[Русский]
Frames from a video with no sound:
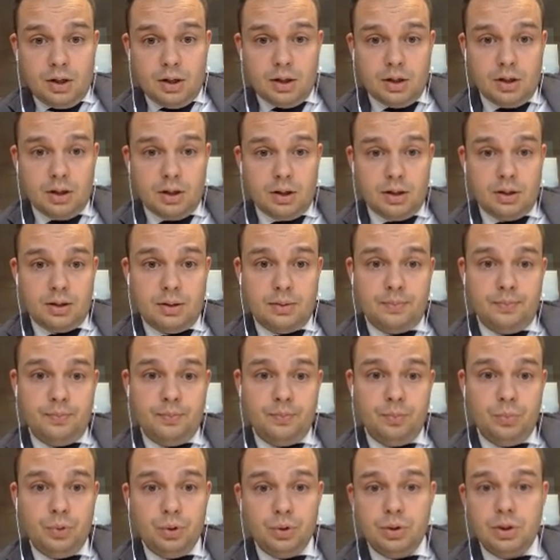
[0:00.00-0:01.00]
А,
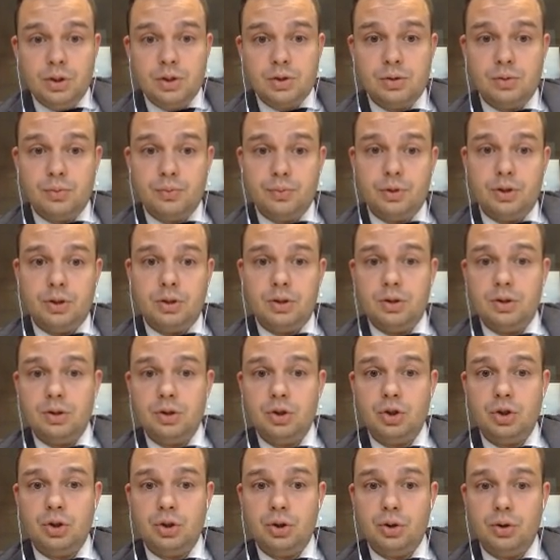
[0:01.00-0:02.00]
будут доступны
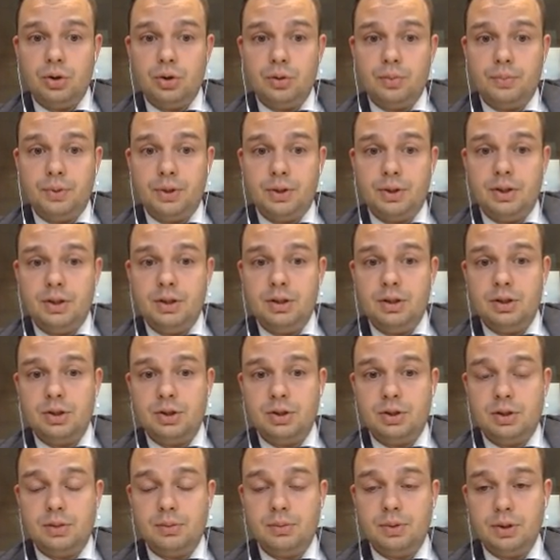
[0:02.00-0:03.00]
4, 5 и
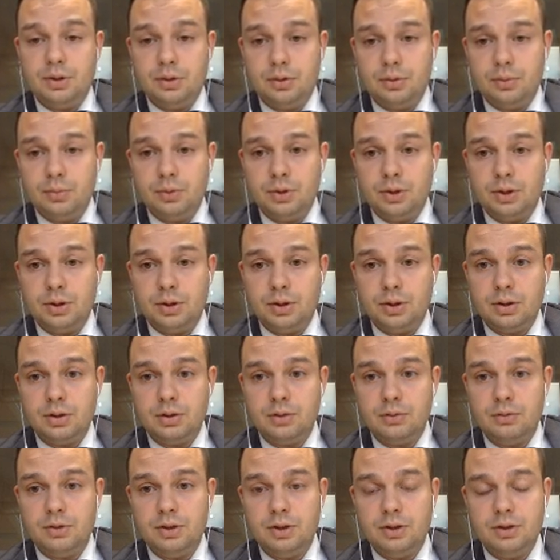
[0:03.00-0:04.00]
6 бедрумные
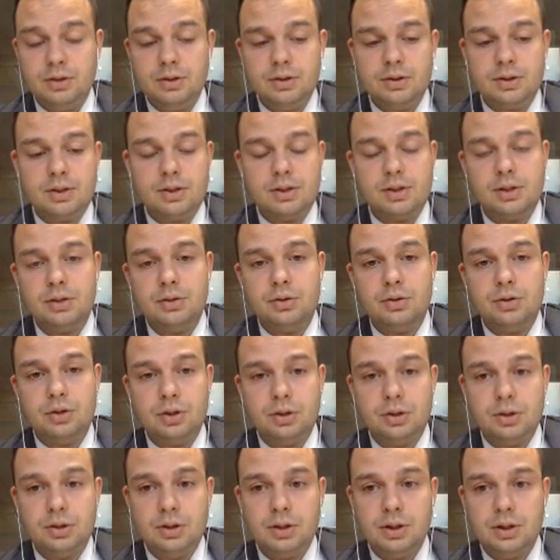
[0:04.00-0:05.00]
виллы. Со
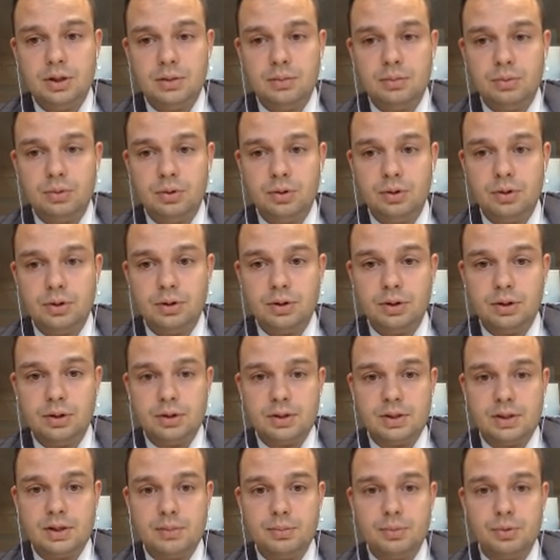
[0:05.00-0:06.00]
следующей недели будет э,
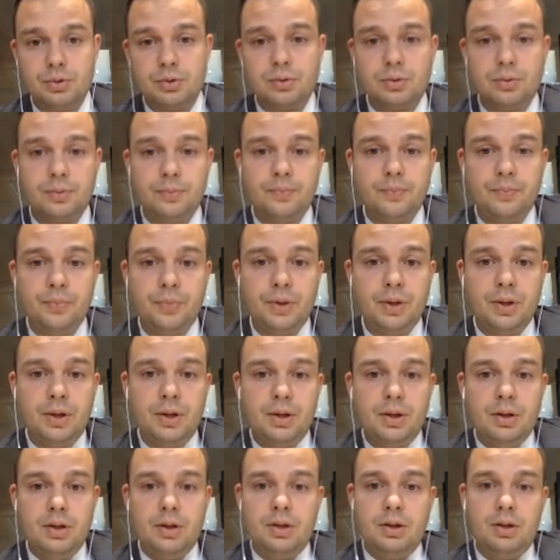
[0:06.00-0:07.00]
запуск.
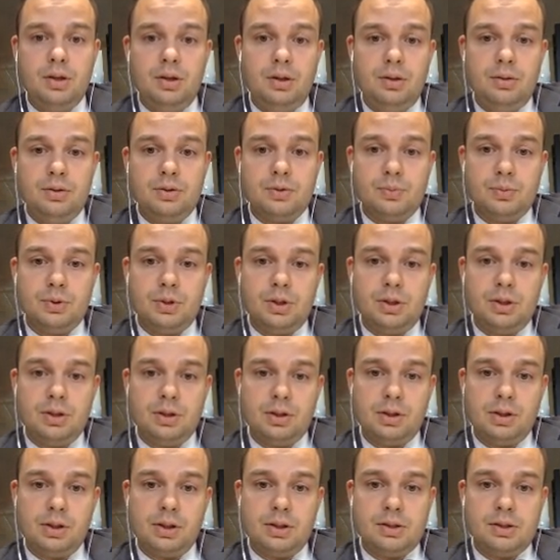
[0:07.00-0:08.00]
И смотрите,
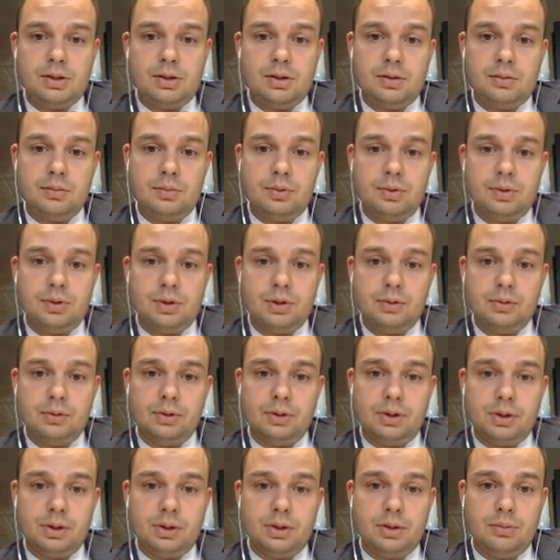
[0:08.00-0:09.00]
какая цена будет за
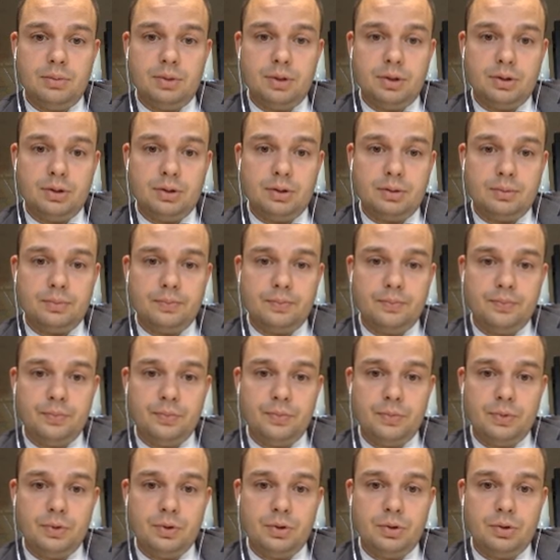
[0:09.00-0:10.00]
квадратный метр.
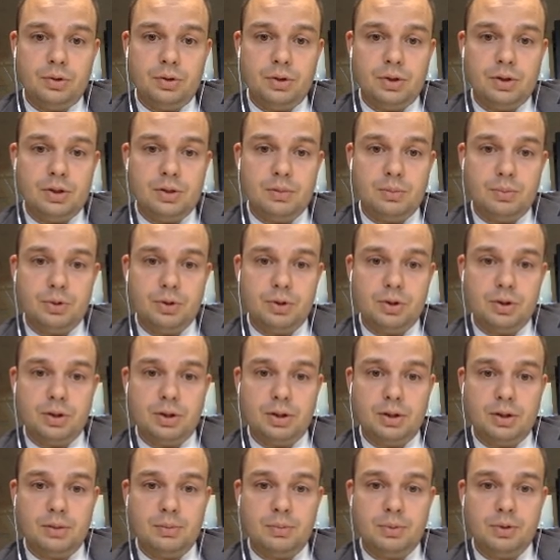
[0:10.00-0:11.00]
То есть, если
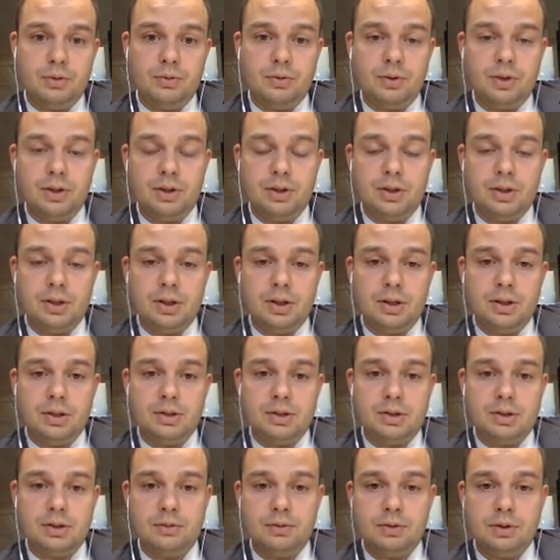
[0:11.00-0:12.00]
посчитать предварительные
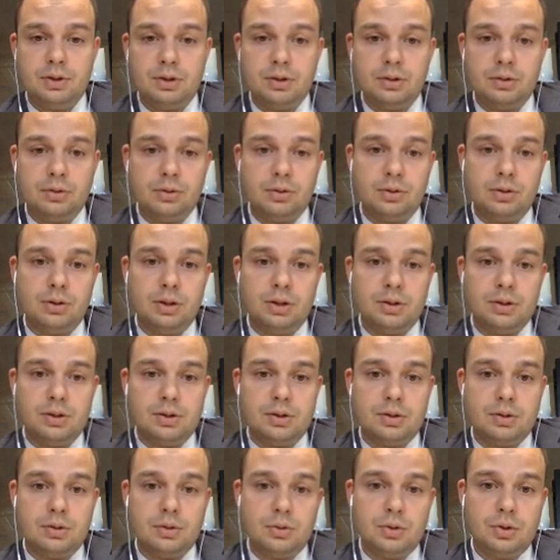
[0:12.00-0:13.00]
цифры, которые дал
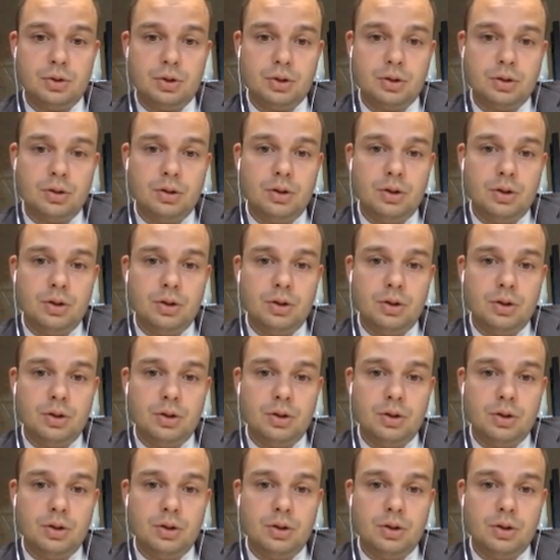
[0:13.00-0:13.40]
застройщик,